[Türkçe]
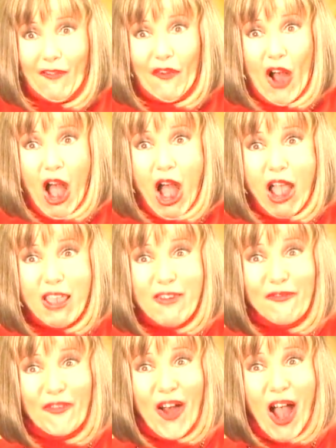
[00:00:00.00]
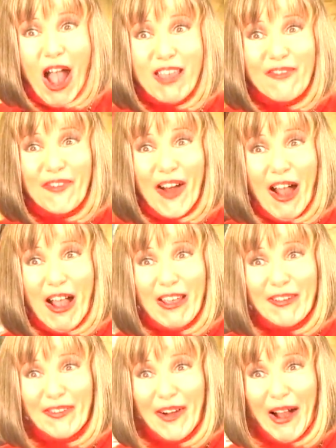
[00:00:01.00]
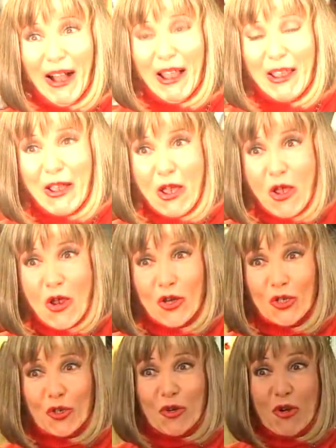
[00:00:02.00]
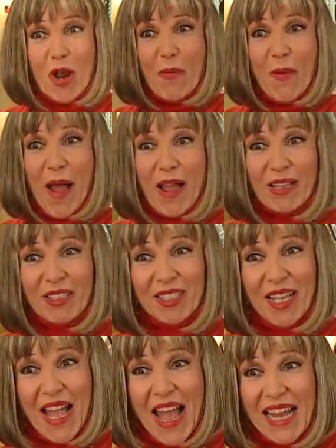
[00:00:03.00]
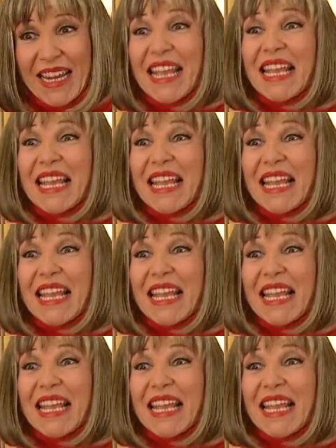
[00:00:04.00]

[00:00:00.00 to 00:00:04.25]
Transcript: Vay vay vay vay. Şuna bak sen.